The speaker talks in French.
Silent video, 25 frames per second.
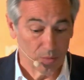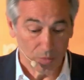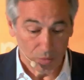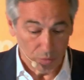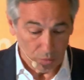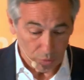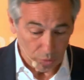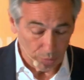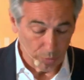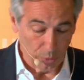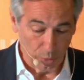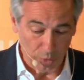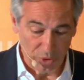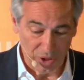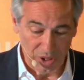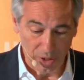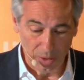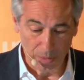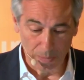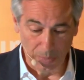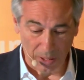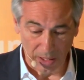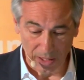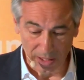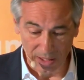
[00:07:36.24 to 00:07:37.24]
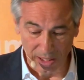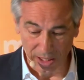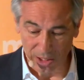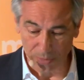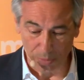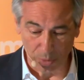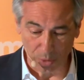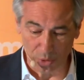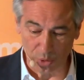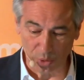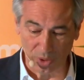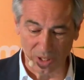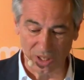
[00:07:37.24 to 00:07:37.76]
Je peux aussi parler de
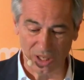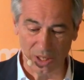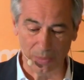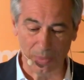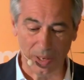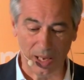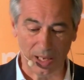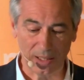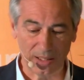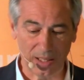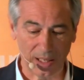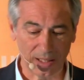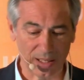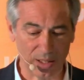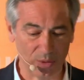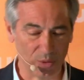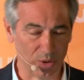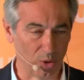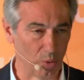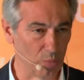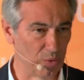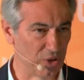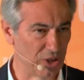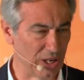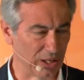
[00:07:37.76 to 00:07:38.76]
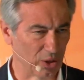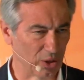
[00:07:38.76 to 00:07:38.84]
l'explosion des cyberattaques qui nous a obligés à